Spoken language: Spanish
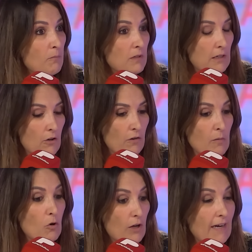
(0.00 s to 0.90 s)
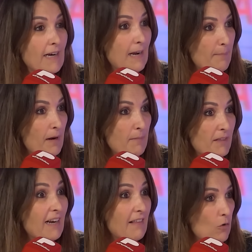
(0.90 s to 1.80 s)
eh, lo del volcán en La Palma
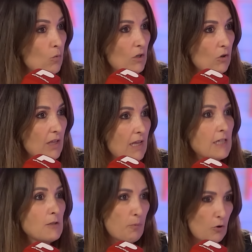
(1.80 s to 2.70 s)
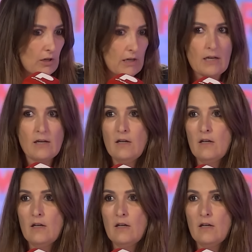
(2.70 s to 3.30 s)
tardaron cuatro días porque